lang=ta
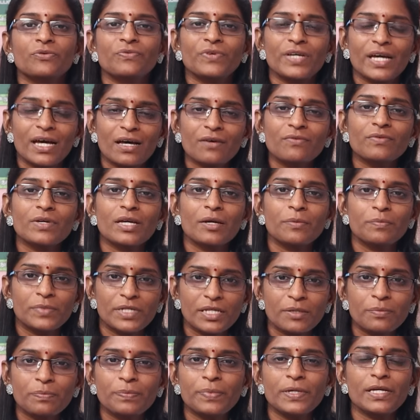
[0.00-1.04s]
வி ஹாவ்
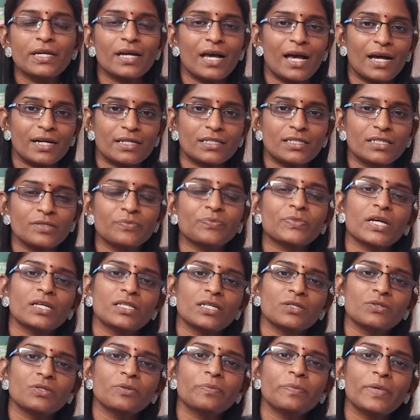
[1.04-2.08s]
எம்டிபி ஆக்ட்
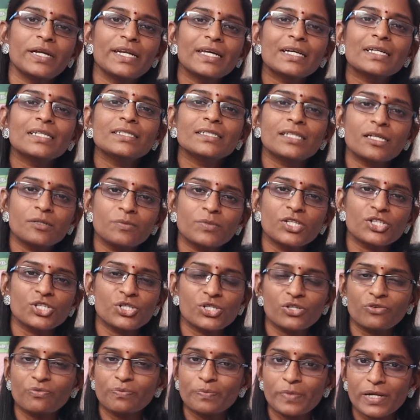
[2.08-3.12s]
அதாவது மெடிக்கல்
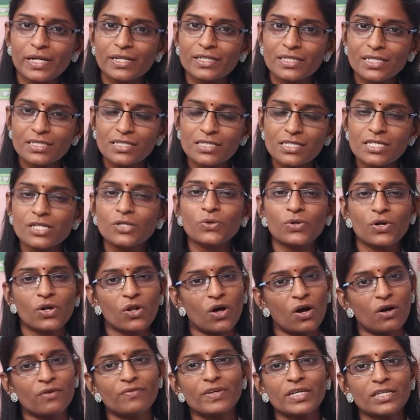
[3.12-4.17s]
டெர்மினேஷன் ஆஃப் ப்ரெக்னென்சின்னு ஒரு
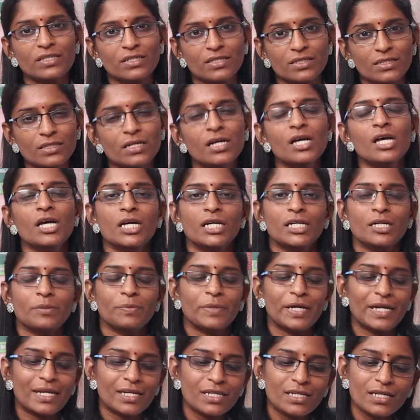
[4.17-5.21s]
லாவே இருக்குது
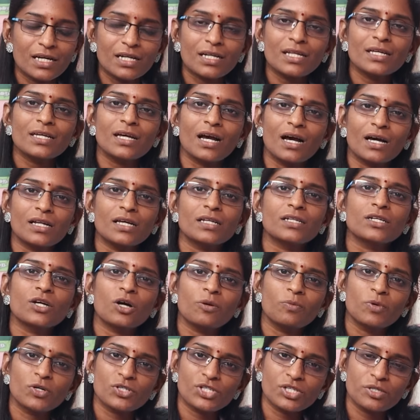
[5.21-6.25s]
நம்ம இந்தியாவில் யார்
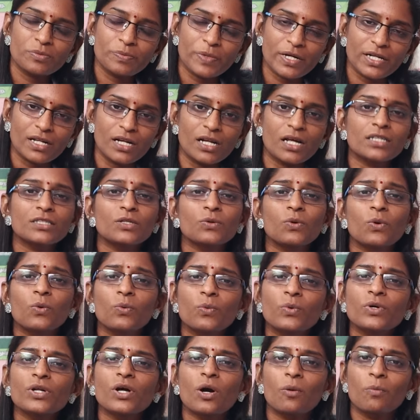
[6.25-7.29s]
யாருக்கும் அபார்ஷன் பண்ணலாம் அந்த
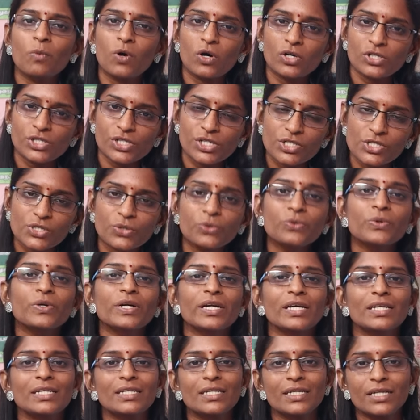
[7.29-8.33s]
ஒவ்வொரு அபார்ஷன்ஸ்க்கும்
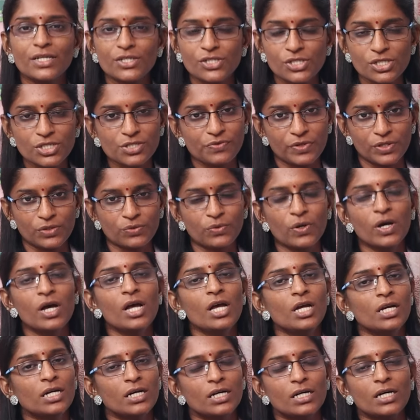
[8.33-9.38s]
இண்டிகேஷன்ஸ் வேணும்
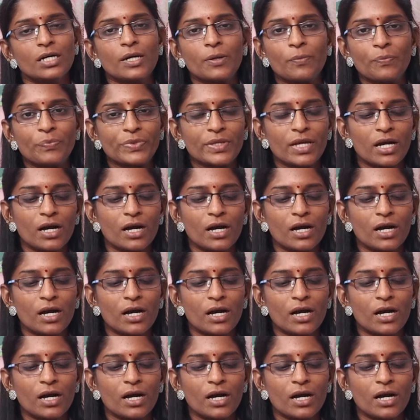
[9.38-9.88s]
um,